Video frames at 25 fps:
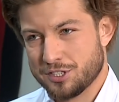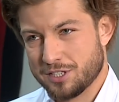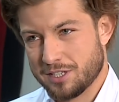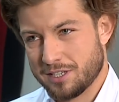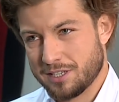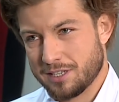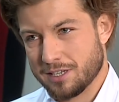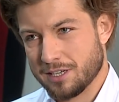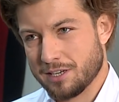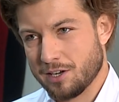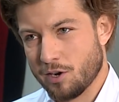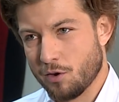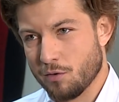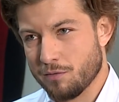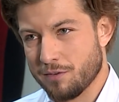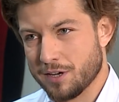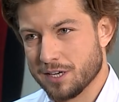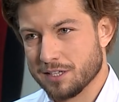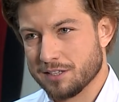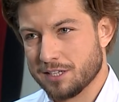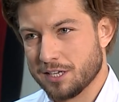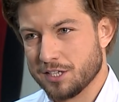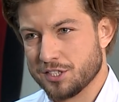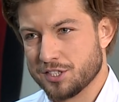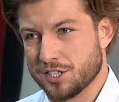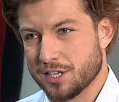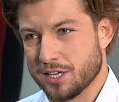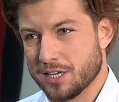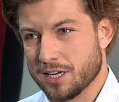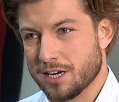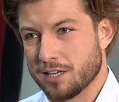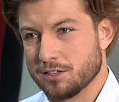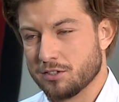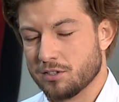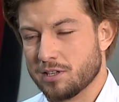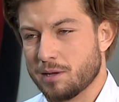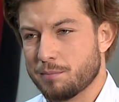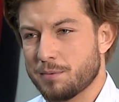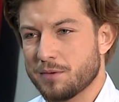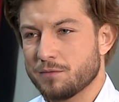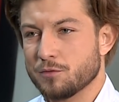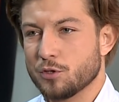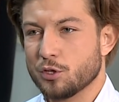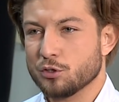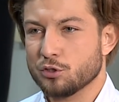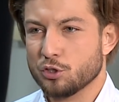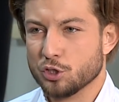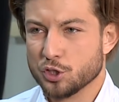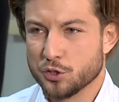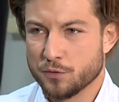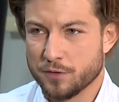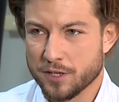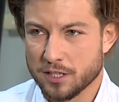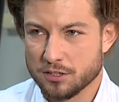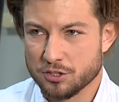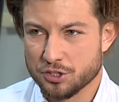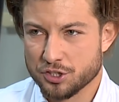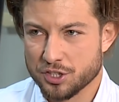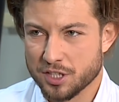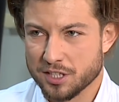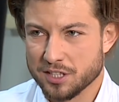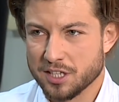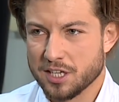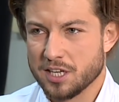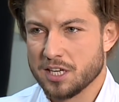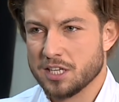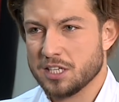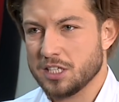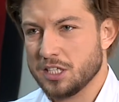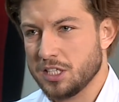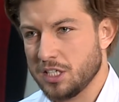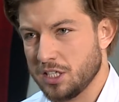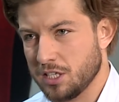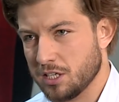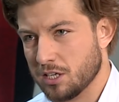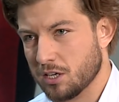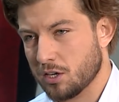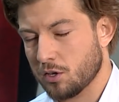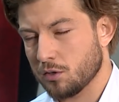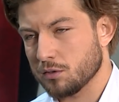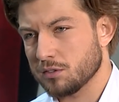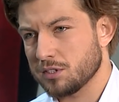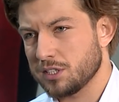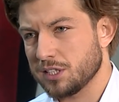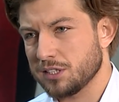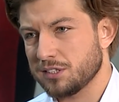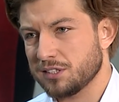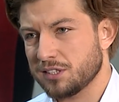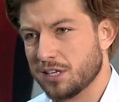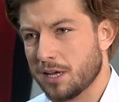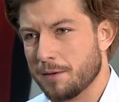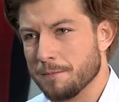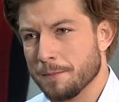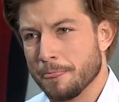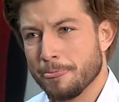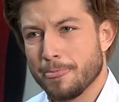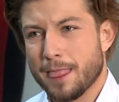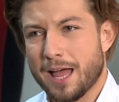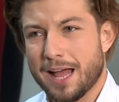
że Glover Teixeira to na pewno doświadczenie i kondycja,